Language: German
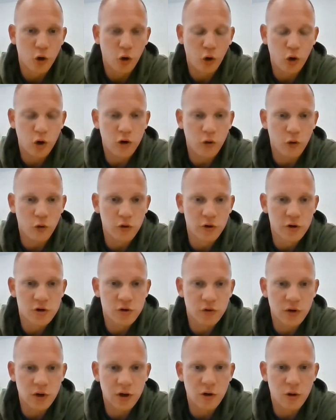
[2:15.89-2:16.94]
Rückrunde
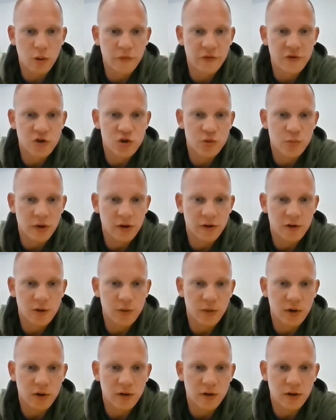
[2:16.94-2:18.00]
schon enorm viel Spaß
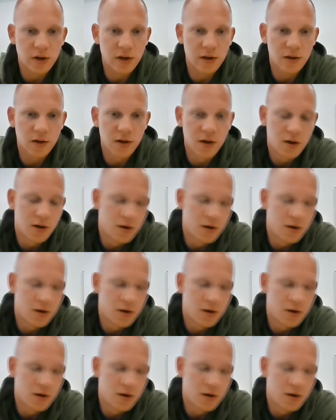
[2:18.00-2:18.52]
gemacht hat.